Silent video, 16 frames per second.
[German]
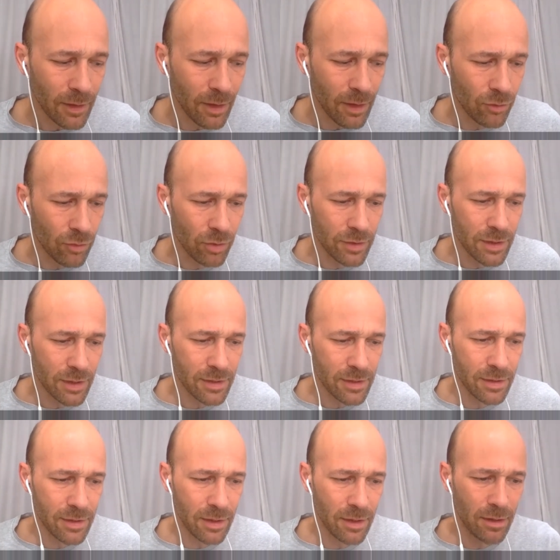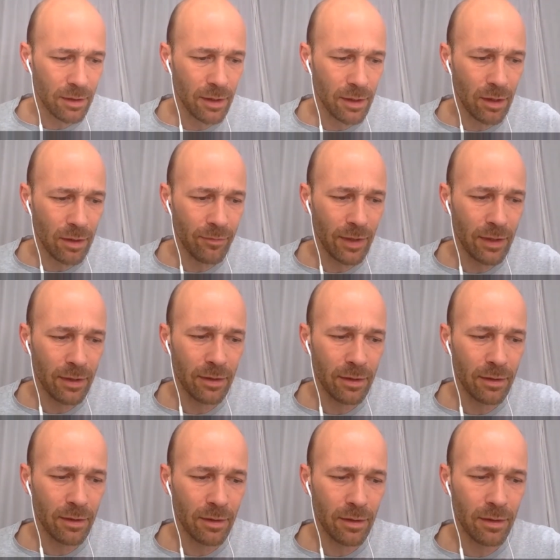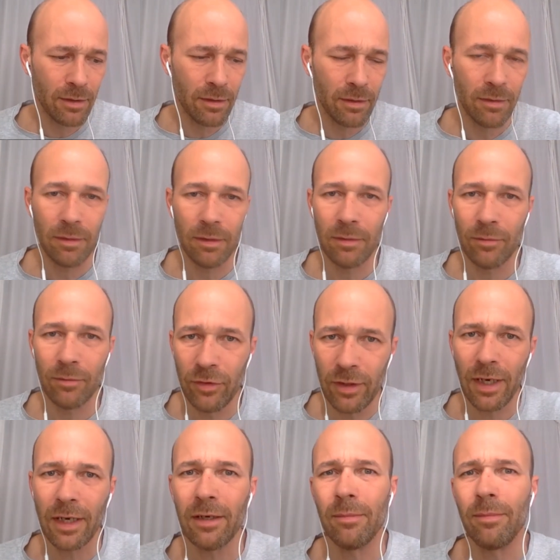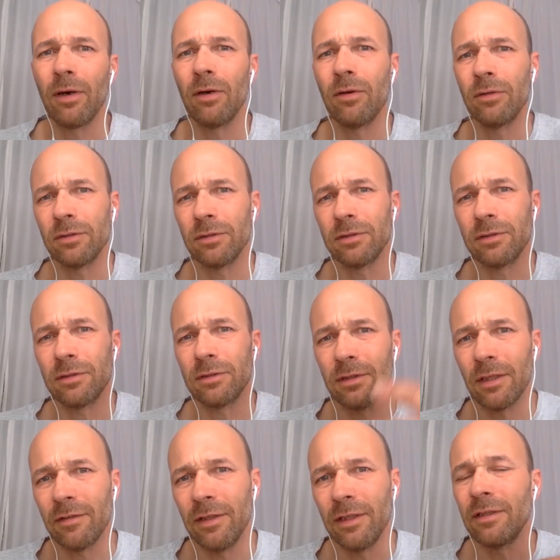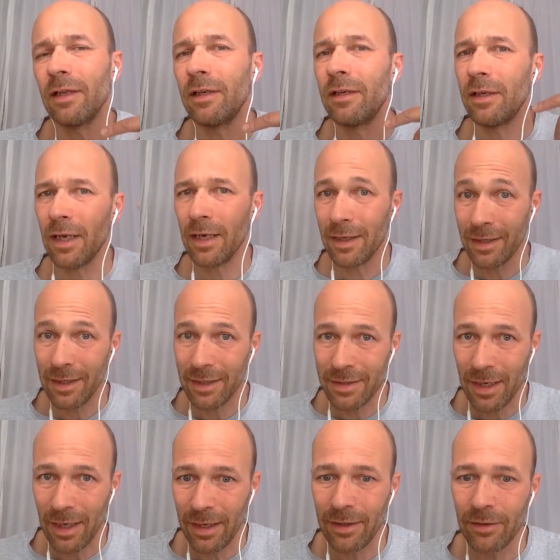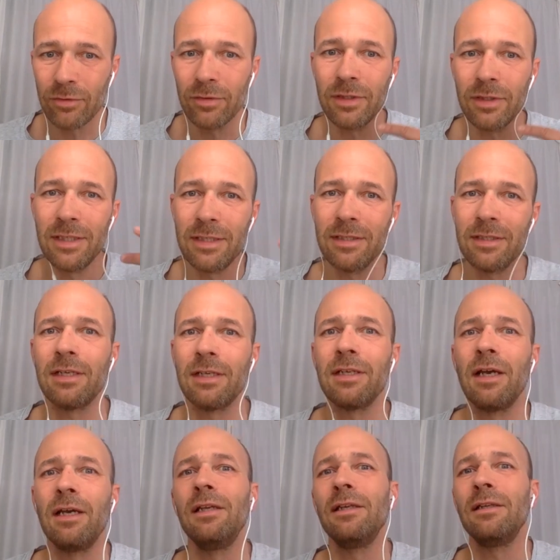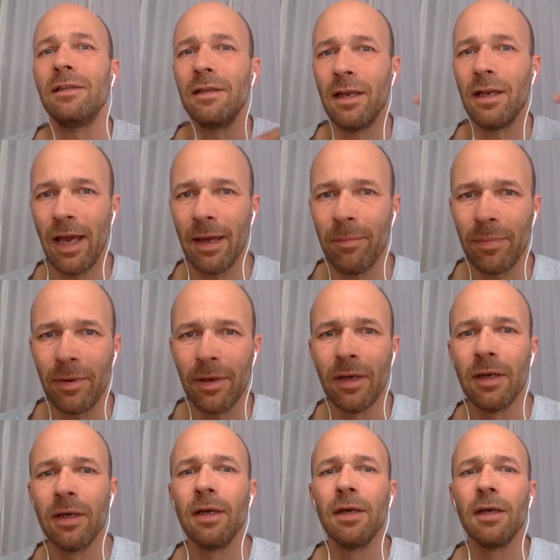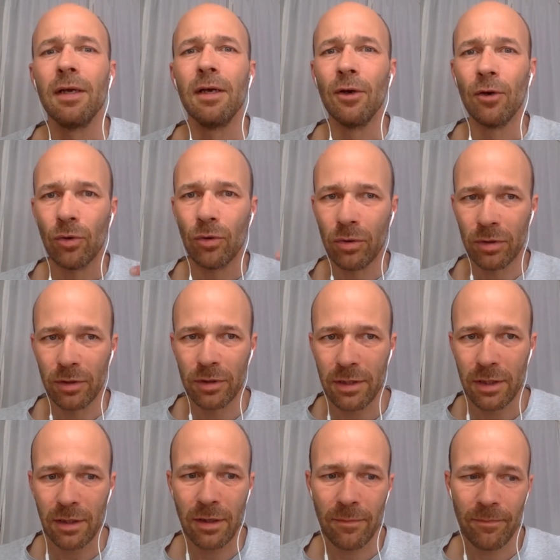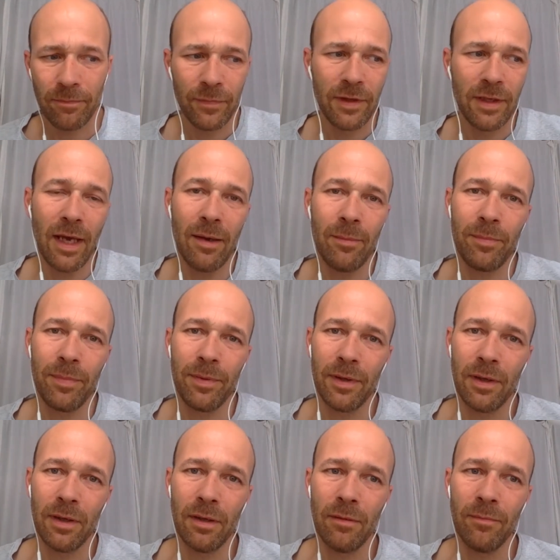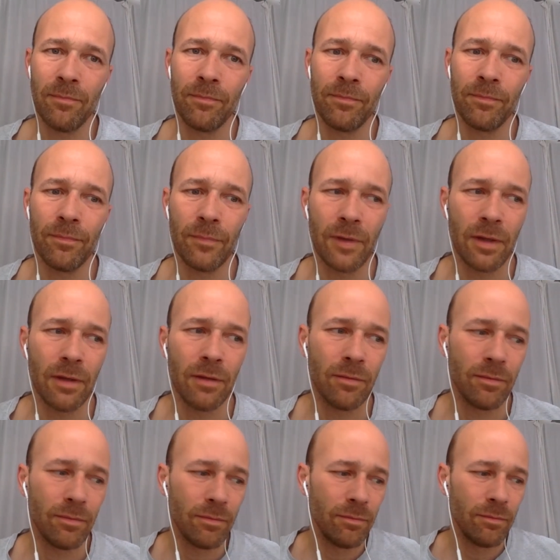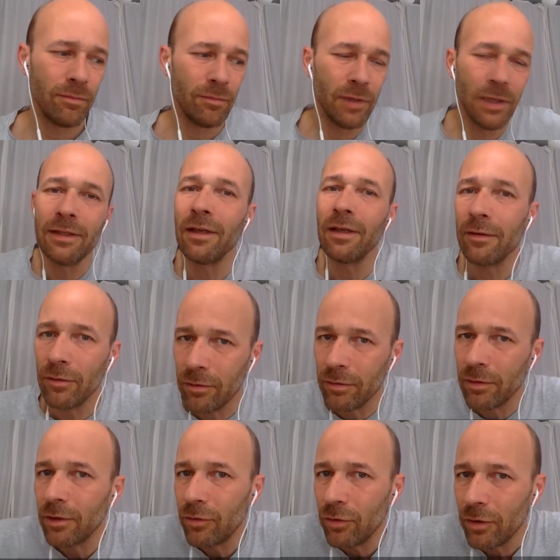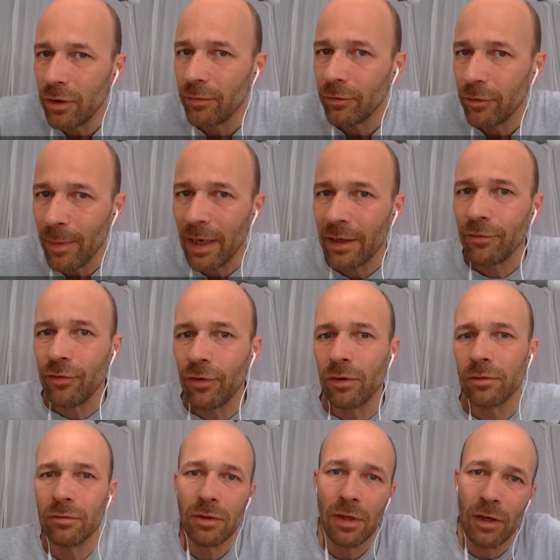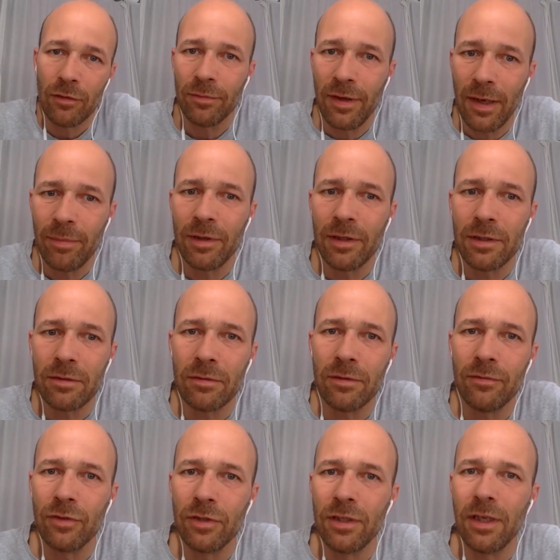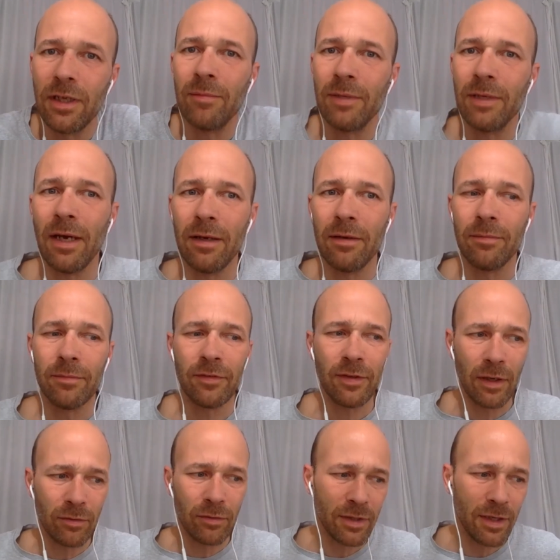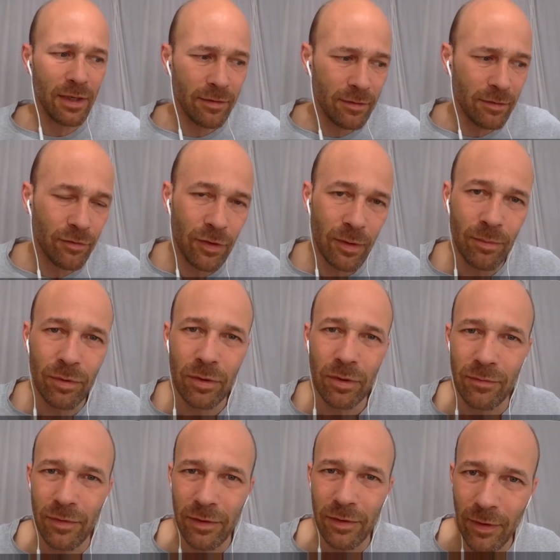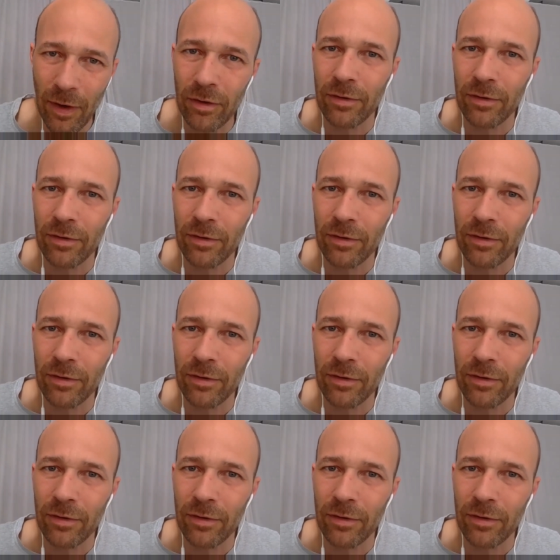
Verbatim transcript: Und das, äh, genau, haben wir in äh, in eine Musik eingebaut. Das liegt dann in einer Datei und diese Datei liegt in der App. Und ähm, die App ähm, äh, liegt dann natürlich auf dem Smartphone oder auf dem Tablet und wird dann mit einem Soundkissen verbunden, was wir auch